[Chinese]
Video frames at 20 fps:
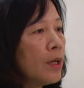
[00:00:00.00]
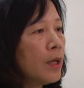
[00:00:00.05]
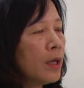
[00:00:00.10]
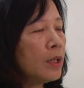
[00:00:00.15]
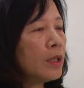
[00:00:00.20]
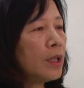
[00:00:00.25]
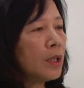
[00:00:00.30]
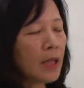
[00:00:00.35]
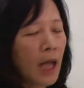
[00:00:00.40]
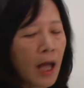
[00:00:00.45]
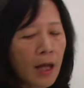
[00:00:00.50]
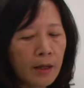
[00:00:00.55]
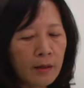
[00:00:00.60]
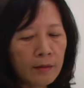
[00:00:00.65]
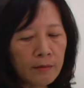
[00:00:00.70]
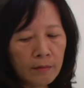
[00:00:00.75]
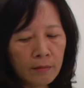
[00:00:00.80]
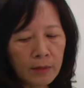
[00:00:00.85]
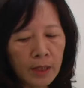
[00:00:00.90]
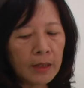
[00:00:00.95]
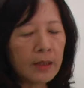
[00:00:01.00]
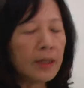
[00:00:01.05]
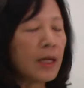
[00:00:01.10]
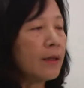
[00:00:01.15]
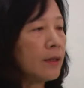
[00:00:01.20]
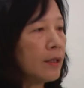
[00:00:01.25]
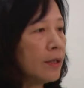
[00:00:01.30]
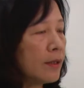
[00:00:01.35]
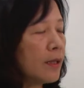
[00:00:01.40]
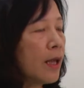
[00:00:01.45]
而且它顶
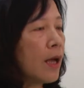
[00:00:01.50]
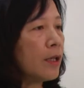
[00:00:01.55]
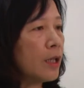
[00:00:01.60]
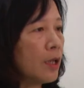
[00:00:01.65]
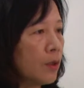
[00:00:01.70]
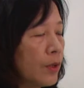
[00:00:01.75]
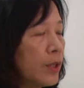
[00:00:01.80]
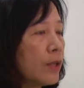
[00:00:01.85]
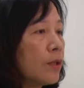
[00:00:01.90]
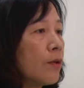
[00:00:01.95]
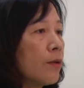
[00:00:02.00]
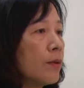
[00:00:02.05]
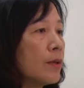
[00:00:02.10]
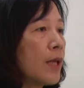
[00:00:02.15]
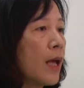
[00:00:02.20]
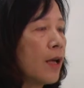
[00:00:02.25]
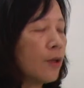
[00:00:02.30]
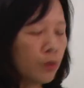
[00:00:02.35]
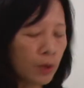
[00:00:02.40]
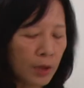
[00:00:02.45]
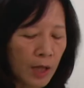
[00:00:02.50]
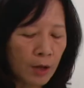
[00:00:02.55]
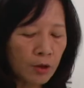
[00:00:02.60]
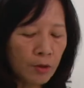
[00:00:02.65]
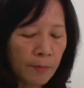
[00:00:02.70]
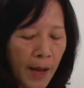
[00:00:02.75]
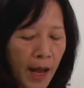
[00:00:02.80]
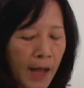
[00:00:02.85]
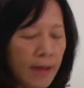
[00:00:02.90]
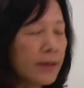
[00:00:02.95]
在地上也会受伤，所以他
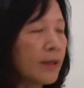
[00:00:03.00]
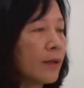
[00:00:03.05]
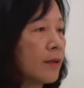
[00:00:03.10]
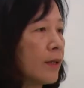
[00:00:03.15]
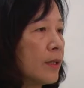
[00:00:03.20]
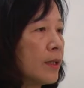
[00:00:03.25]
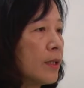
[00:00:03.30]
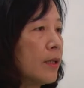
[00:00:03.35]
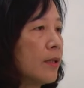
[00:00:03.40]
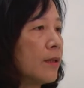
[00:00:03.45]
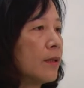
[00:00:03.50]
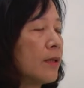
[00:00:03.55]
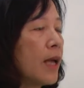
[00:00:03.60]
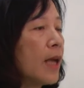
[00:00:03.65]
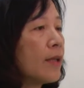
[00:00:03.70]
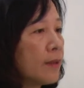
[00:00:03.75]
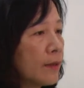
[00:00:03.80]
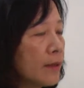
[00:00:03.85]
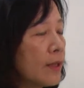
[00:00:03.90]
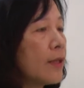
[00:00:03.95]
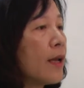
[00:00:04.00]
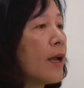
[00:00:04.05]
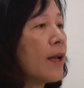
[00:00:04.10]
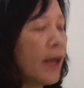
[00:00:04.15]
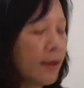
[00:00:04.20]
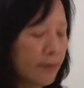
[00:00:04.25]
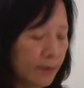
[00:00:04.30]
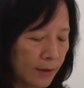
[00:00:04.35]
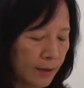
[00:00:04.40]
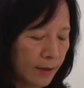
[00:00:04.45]
就把它整个截肢，它只剩下
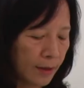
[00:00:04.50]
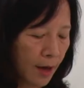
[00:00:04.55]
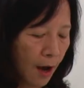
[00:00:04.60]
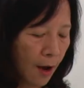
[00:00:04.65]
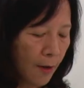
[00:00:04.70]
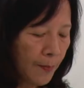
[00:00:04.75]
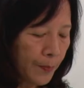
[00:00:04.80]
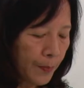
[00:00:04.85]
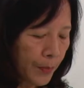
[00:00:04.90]
两只脚。